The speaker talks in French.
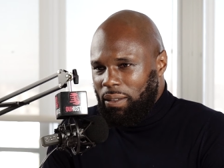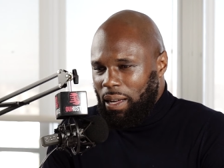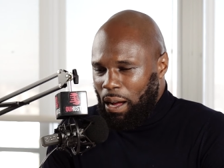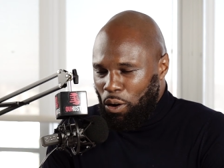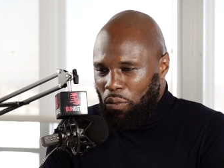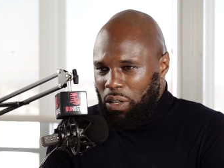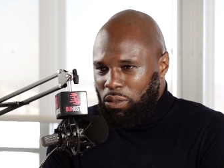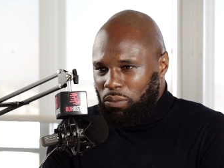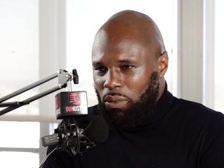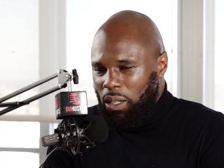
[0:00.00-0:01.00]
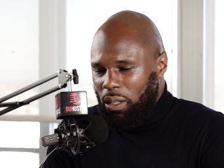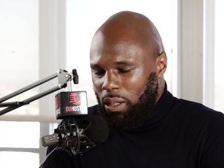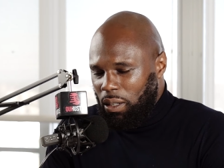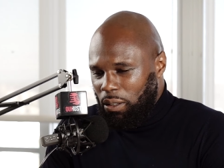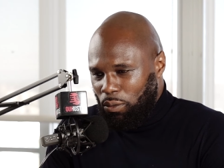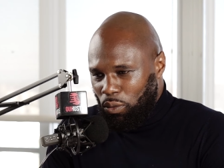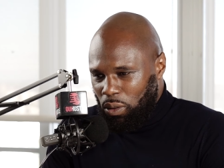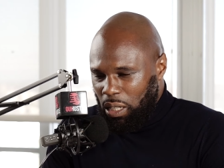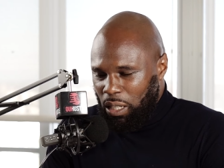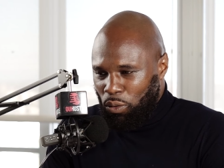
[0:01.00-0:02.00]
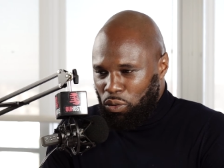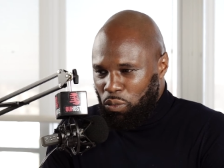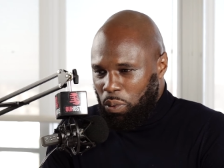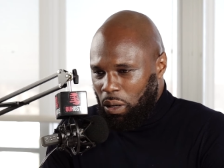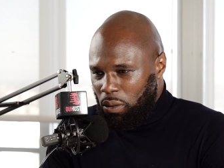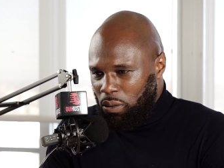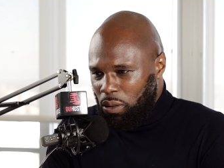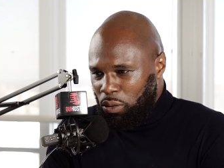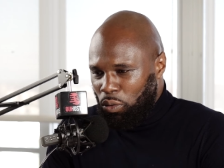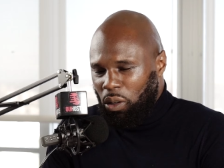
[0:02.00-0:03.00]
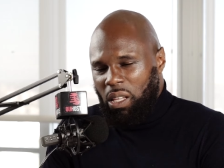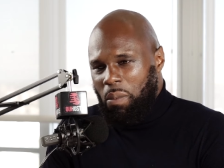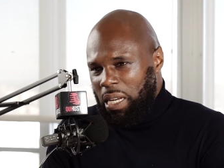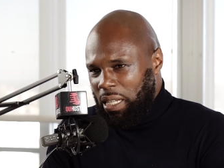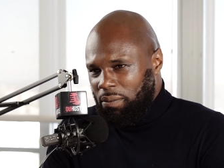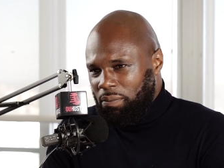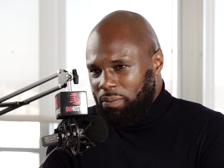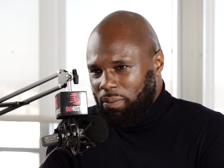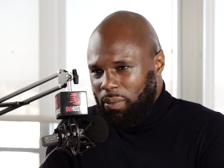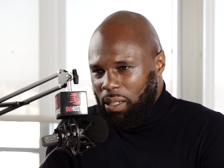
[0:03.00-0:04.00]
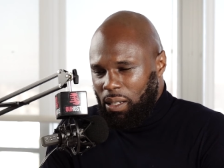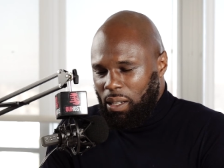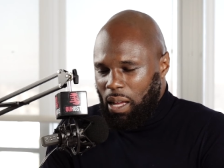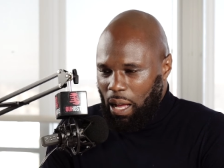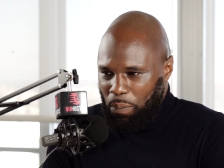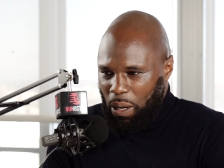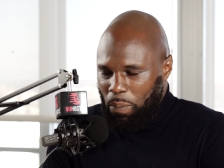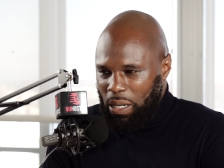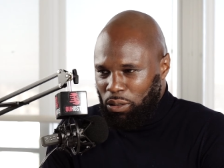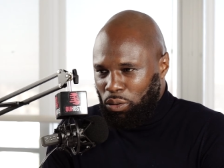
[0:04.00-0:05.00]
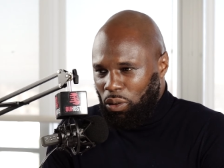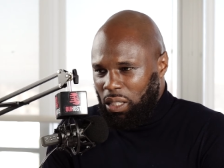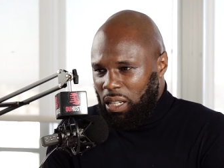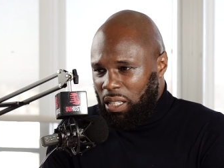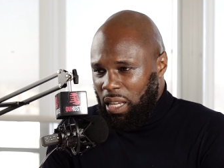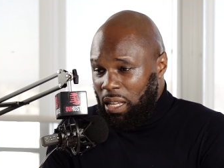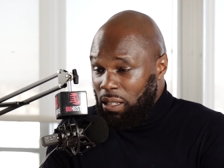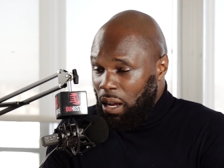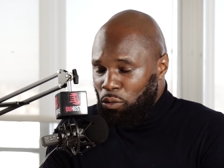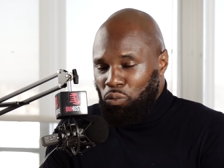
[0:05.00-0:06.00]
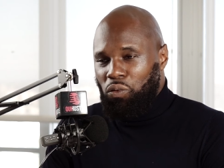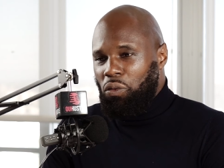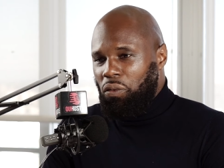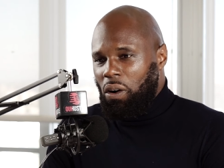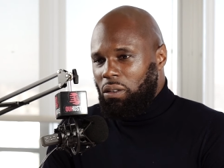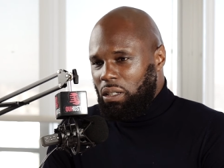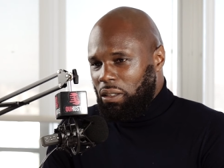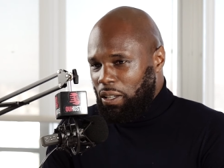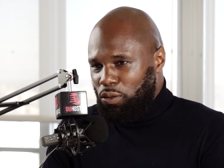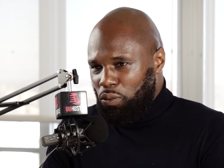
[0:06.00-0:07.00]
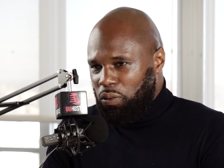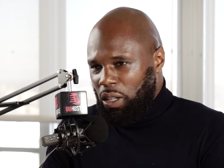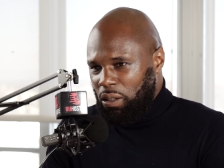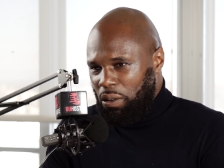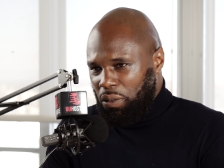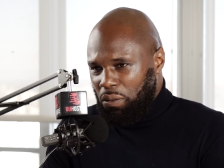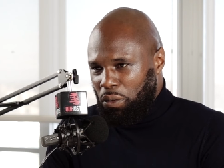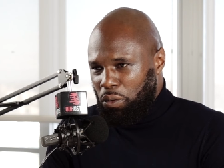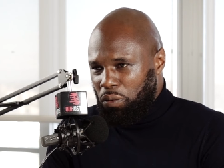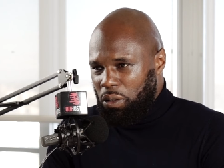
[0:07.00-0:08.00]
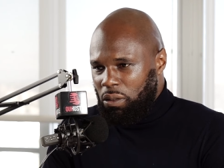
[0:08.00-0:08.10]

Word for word: à leur façon. Donc on a été reçu par euh, les autorités maliennes, après par les autorités guinéennes. Il y a un nouveau vent qui est en train de souffler en Afrique francophone,